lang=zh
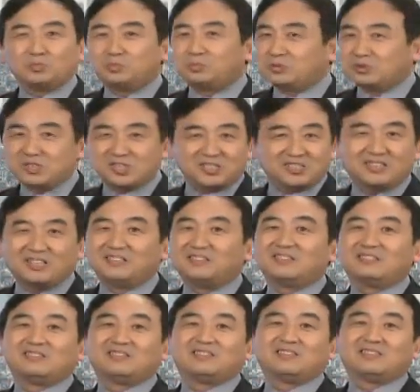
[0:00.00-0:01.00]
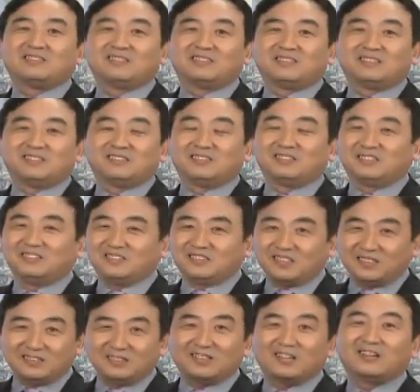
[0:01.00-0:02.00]
不是人，
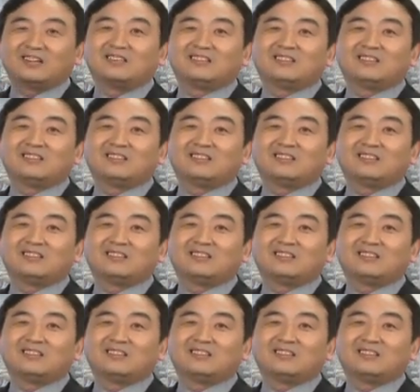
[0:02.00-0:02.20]
真的。